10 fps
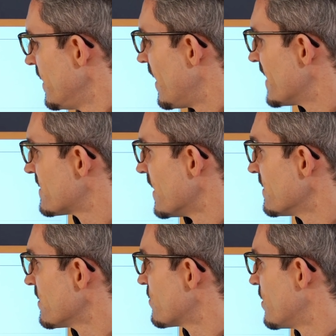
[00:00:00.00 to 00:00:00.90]
Alles
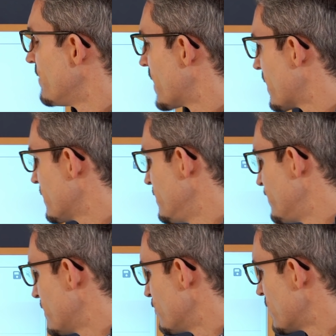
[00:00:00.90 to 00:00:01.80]
andere können wir relativ
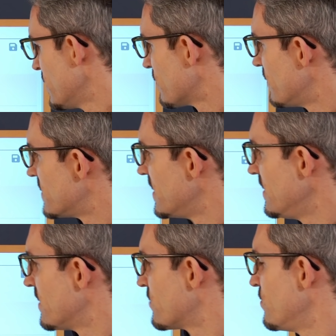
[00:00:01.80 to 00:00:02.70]
ignorieren. Und wir sehen
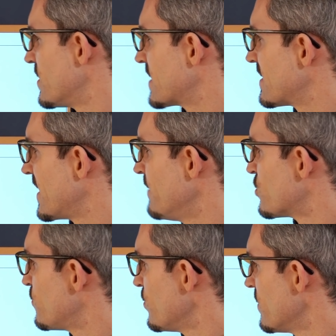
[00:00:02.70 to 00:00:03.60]
hier natürlich extreme
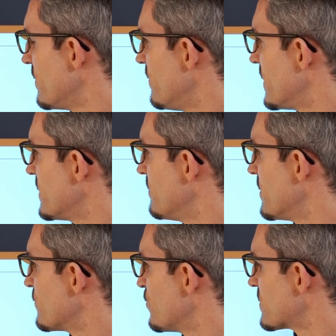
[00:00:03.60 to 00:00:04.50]
Sprünge. Wir waren hier
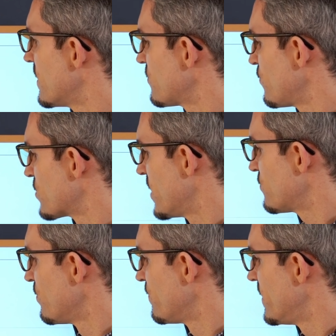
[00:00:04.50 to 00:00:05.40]
beim
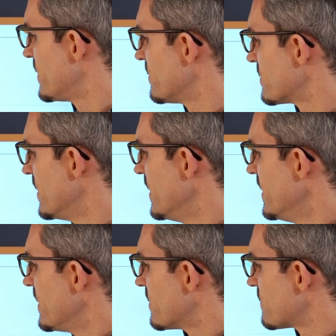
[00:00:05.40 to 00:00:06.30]
Kurs-Cashflow-Verhältnis.
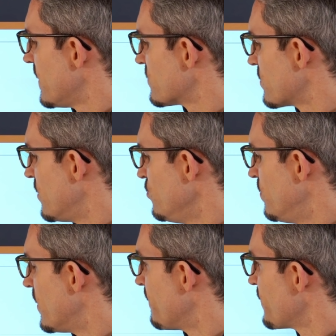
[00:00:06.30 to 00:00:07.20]
Das war sogar
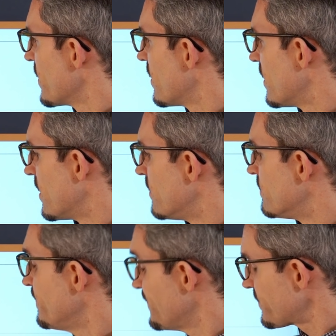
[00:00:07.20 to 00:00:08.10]
über...
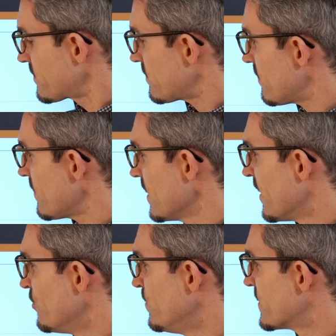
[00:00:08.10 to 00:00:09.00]
Ähm,
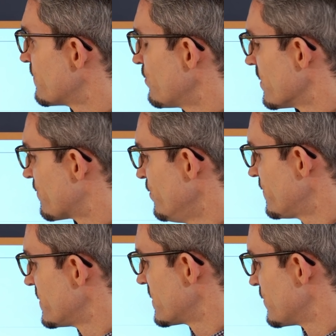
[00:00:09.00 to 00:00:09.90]
ja, über
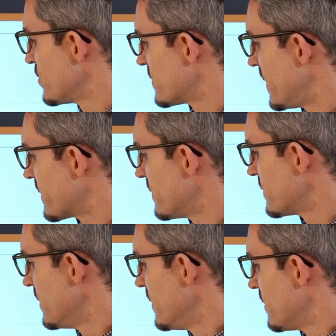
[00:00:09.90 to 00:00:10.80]
250
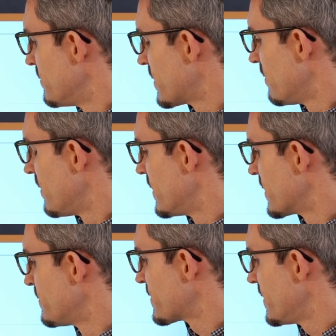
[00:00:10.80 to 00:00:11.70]
zwischenzeitlich. Mittlerweile
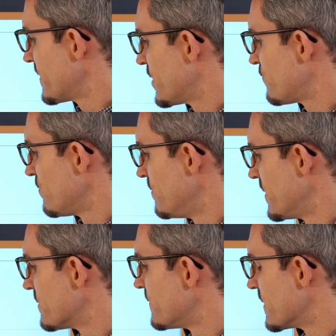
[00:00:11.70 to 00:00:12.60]
gibt es keinen Cashflow
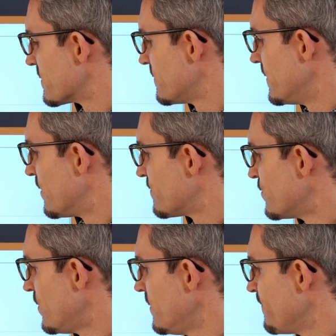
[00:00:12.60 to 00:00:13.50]
mehr, deswegen ist es wieder auf
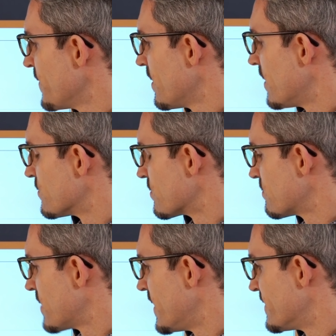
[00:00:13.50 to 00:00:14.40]
Null. Also
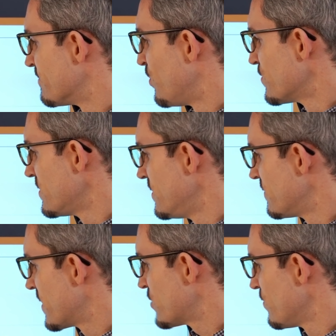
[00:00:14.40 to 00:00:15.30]
keinen
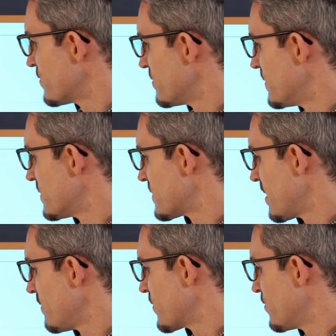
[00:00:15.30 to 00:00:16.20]
positiven Cashflow zumindest,
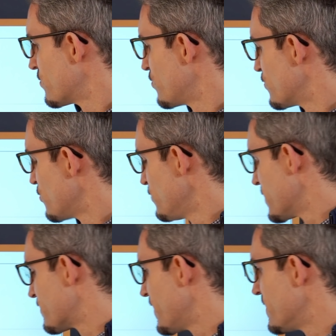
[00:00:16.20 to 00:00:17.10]
aber wir können kurs
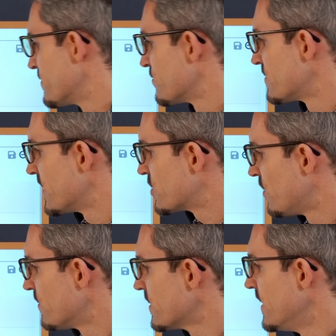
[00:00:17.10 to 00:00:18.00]
umsatz uns
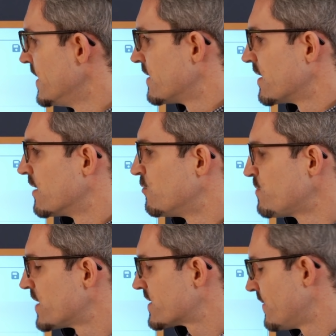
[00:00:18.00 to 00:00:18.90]
anschauen. Äh,
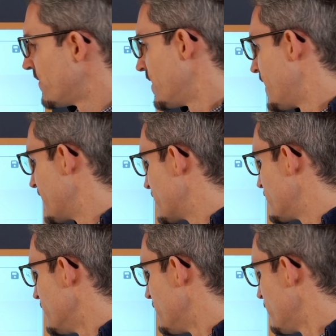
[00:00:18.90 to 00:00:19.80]
Umsatz haben wir ja
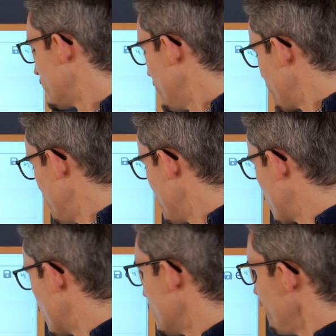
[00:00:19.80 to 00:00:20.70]
eigentlich immer. Und wenn wir da mal
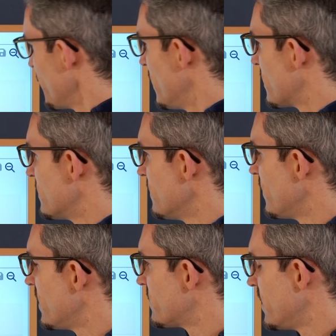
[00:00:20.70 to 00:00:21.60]
gucken, dann sind
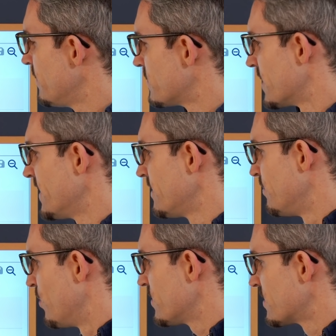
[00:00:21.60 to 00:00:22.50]
wir jetzt eben seit dem
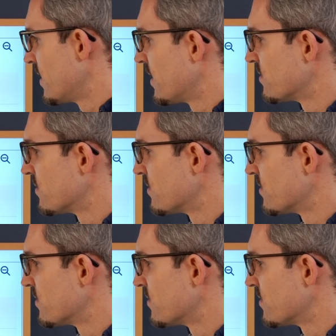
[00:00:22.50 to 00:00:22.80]
Börsengang,